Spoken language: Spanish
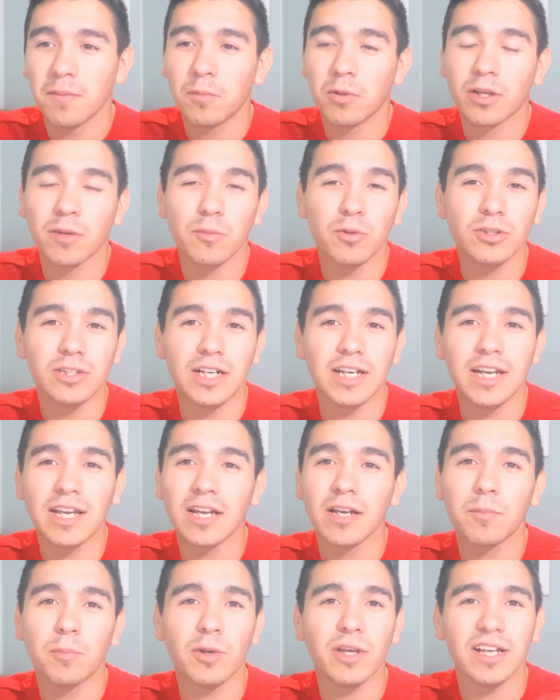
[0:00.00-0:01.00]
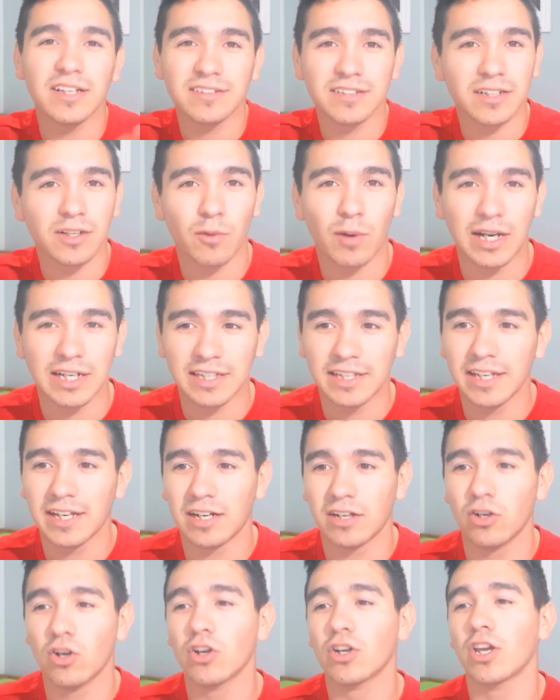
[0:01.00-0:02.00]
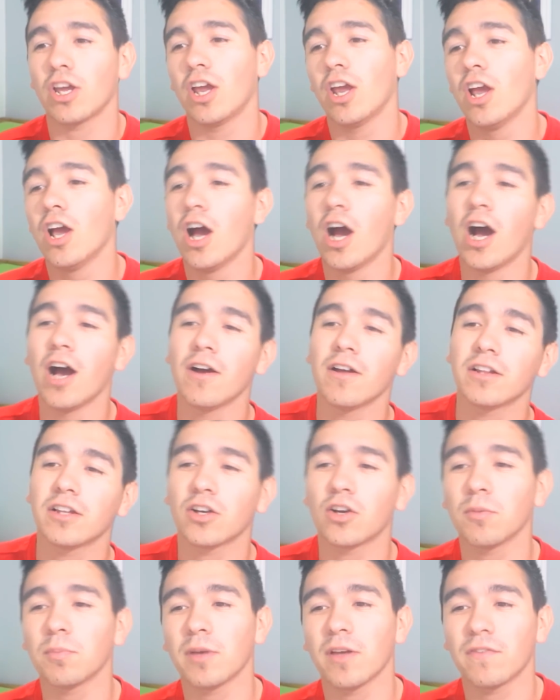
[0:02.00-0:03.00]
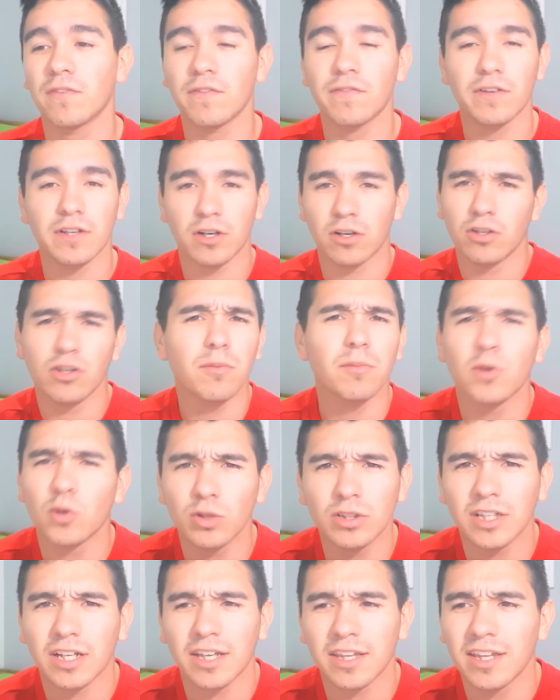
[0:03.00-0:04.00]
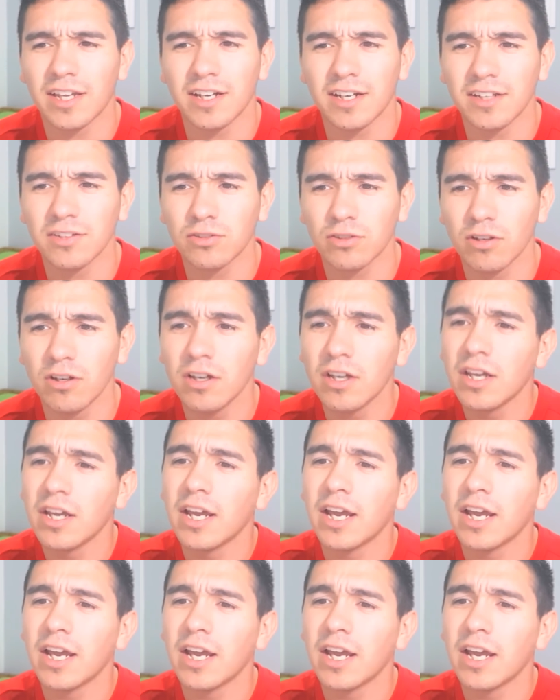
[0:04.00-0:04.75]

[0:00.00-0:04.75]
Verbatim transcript: Porque me gustaría que lo pueda hacer cualquiera, ¿no? Que, oh, te copio de FIFA y no me gusta que digan eso.